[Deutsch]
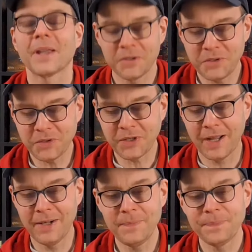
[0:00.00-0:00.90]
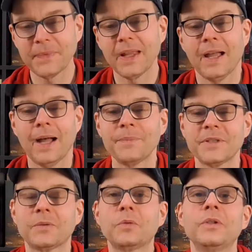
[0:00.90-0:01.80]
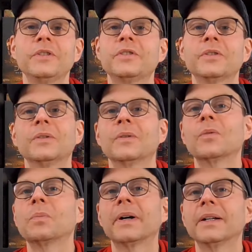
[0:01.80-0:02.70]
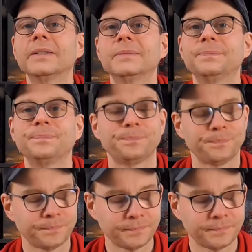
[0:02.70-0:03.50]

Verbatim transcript: Richtig geil. Hab mich natürlich äh, super, ähm,